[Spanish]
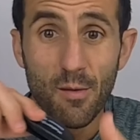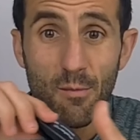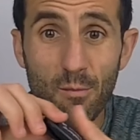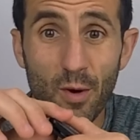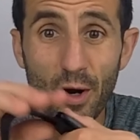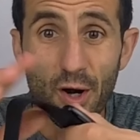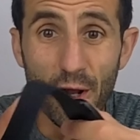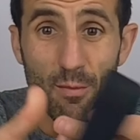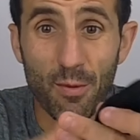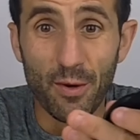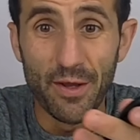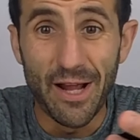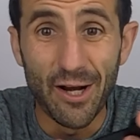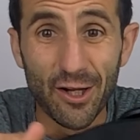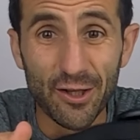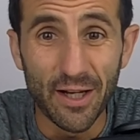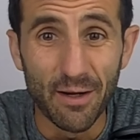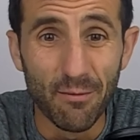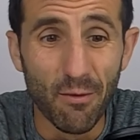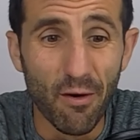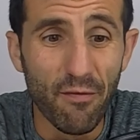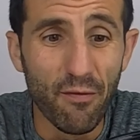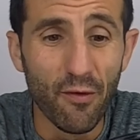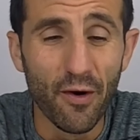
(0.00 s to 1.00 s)
Bueno, pues ya lo
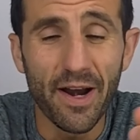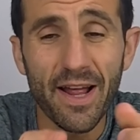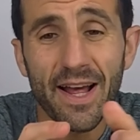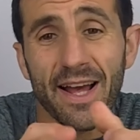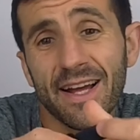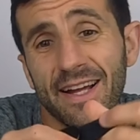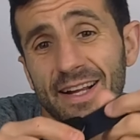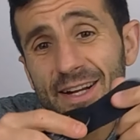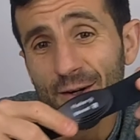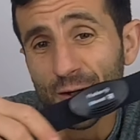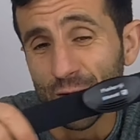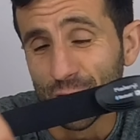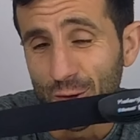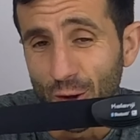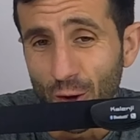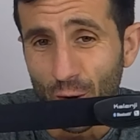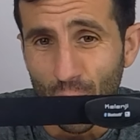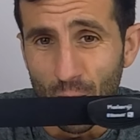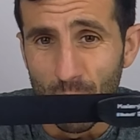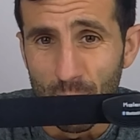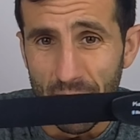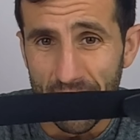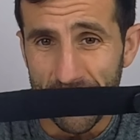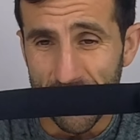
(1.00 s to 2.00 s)
tenemos fuera. Nuestros
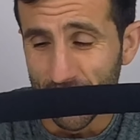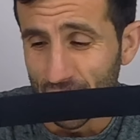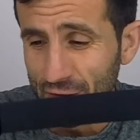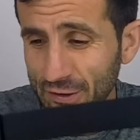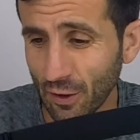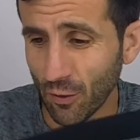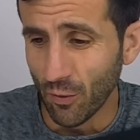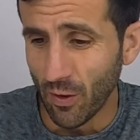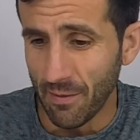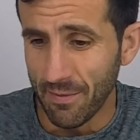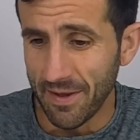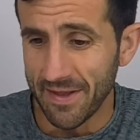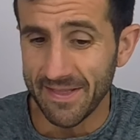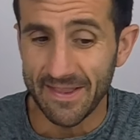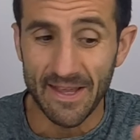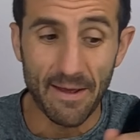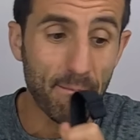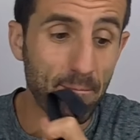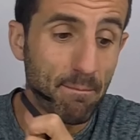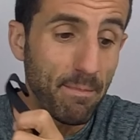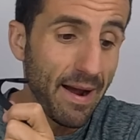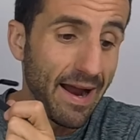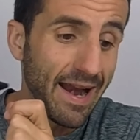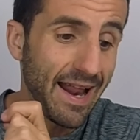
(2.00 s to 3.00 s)
compañeros seguramente
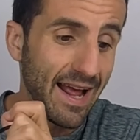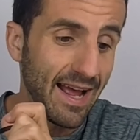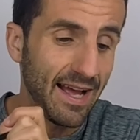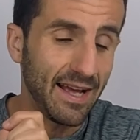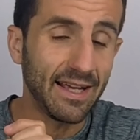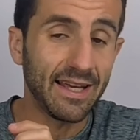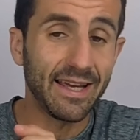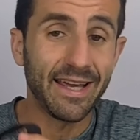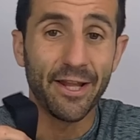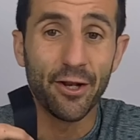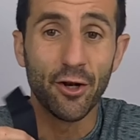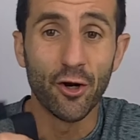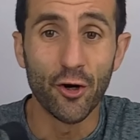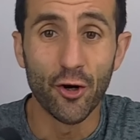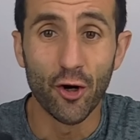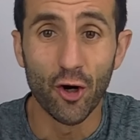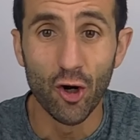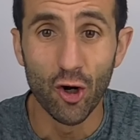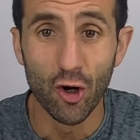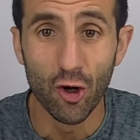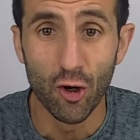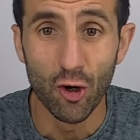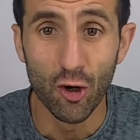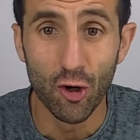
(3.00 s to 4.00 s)
para que no nos
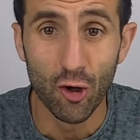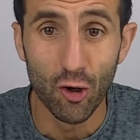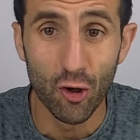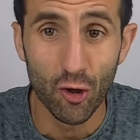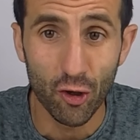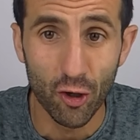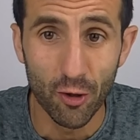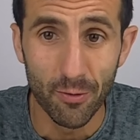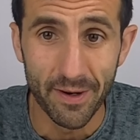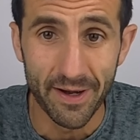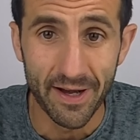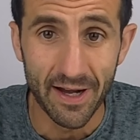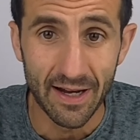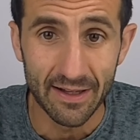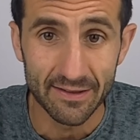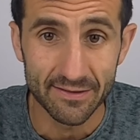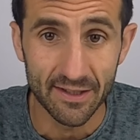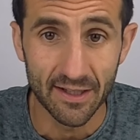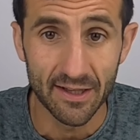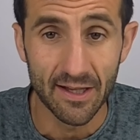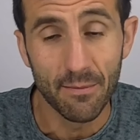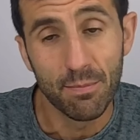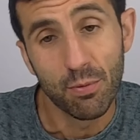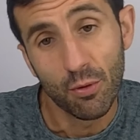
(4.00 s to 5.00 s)
lo roben en las
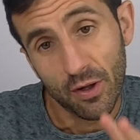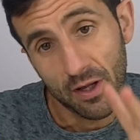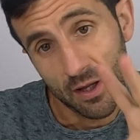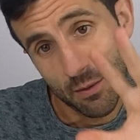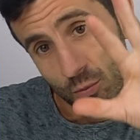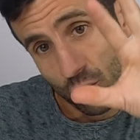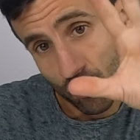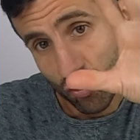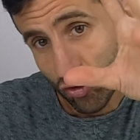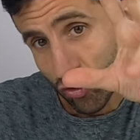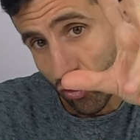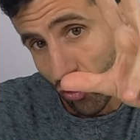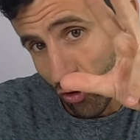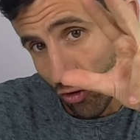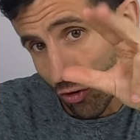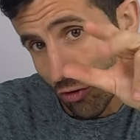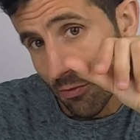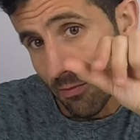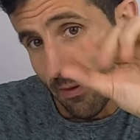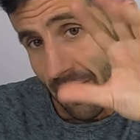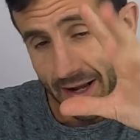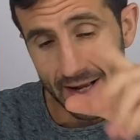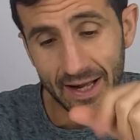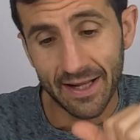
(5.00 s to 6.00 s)
tiendas porque hay mucho
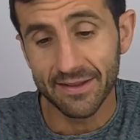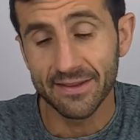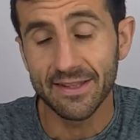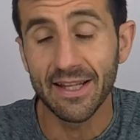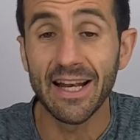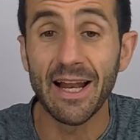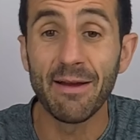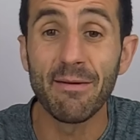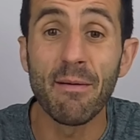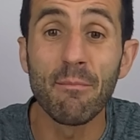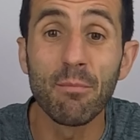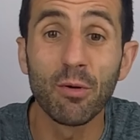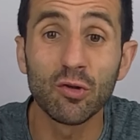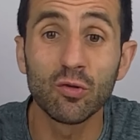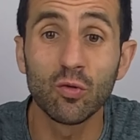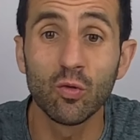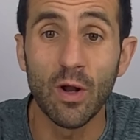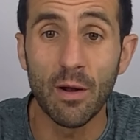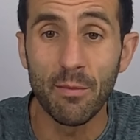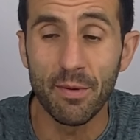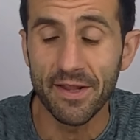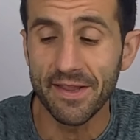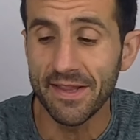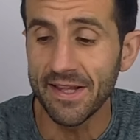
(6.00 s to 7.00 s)
mangante, le habían puesto
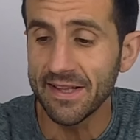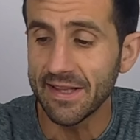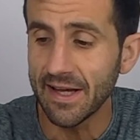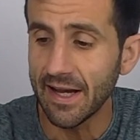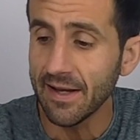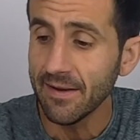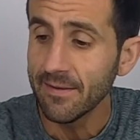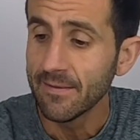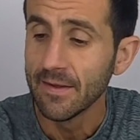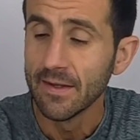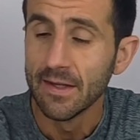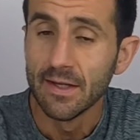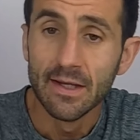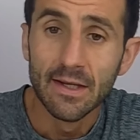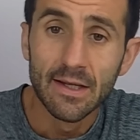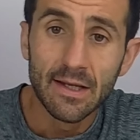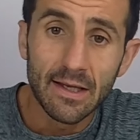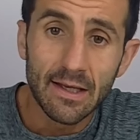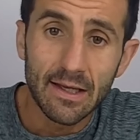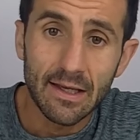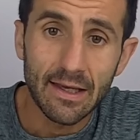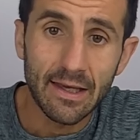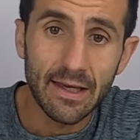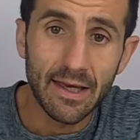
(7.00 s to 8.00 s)
una bridita
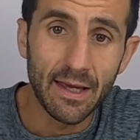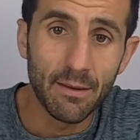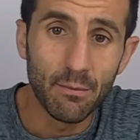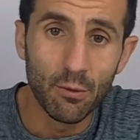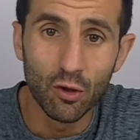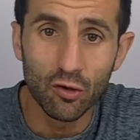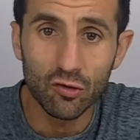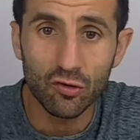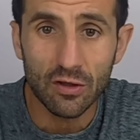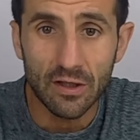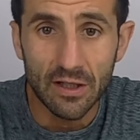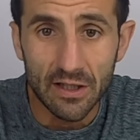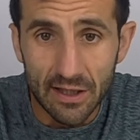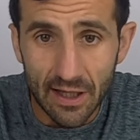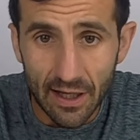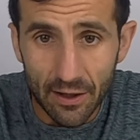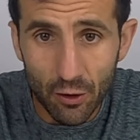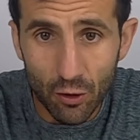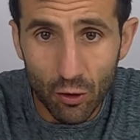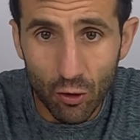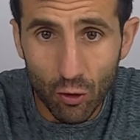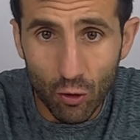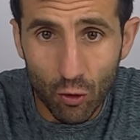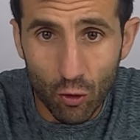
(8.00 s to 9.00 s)
que hemos
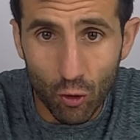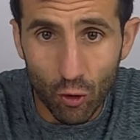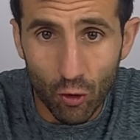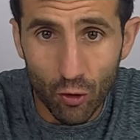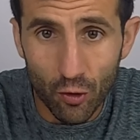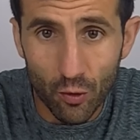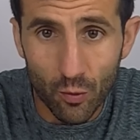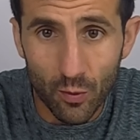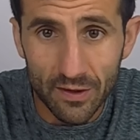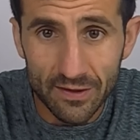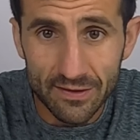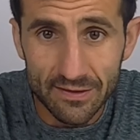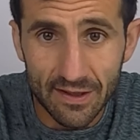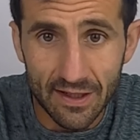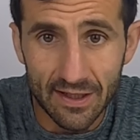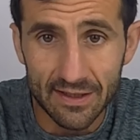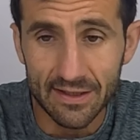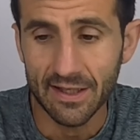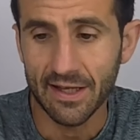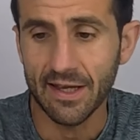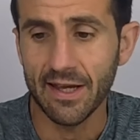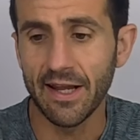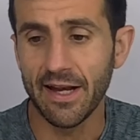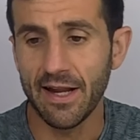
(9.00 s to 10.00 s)
quitado con nuestra
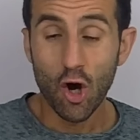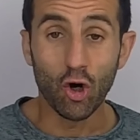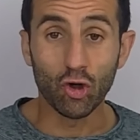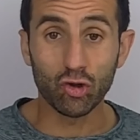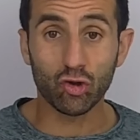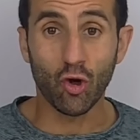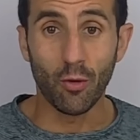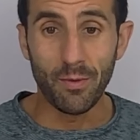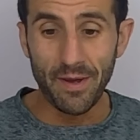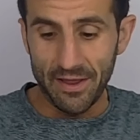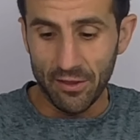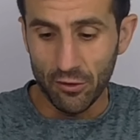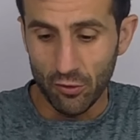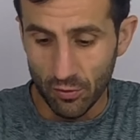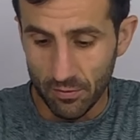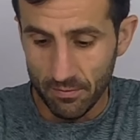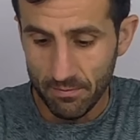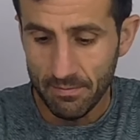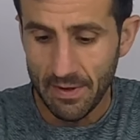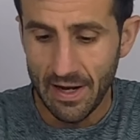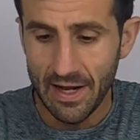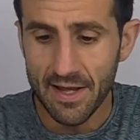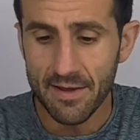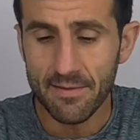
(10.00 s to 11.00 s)
tijera. Os comento,
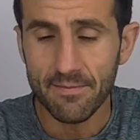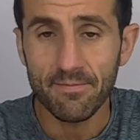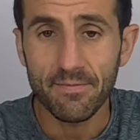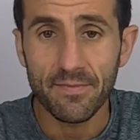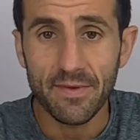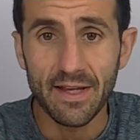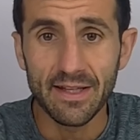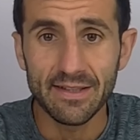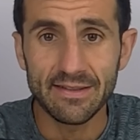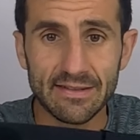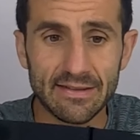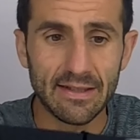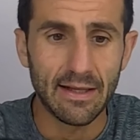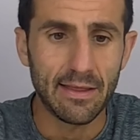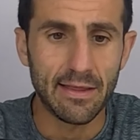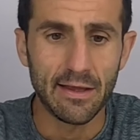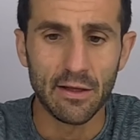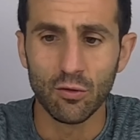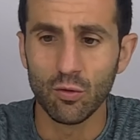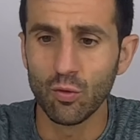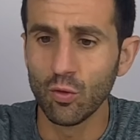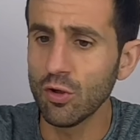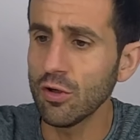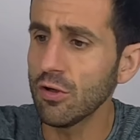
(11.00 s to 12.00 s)
¿vale? Este es el
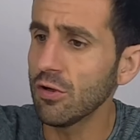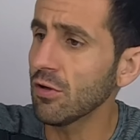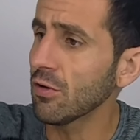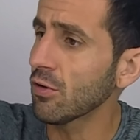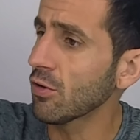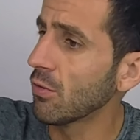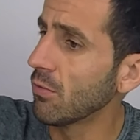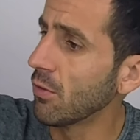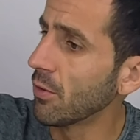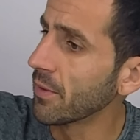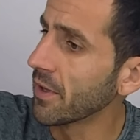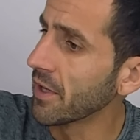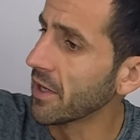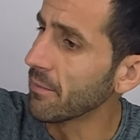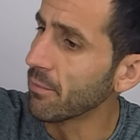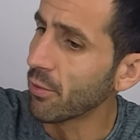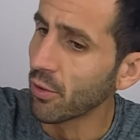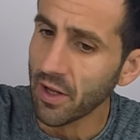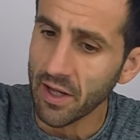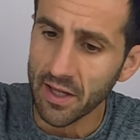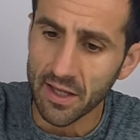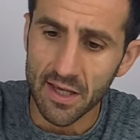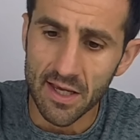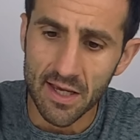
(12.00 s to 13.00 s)
cinturón, como viene
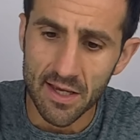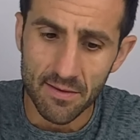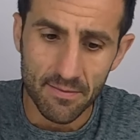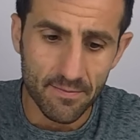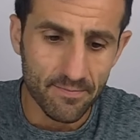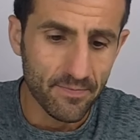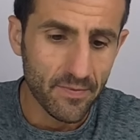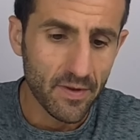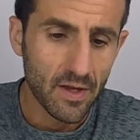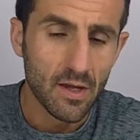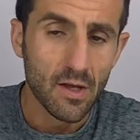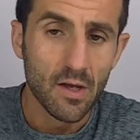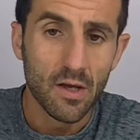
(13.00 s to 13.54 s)
por aquí.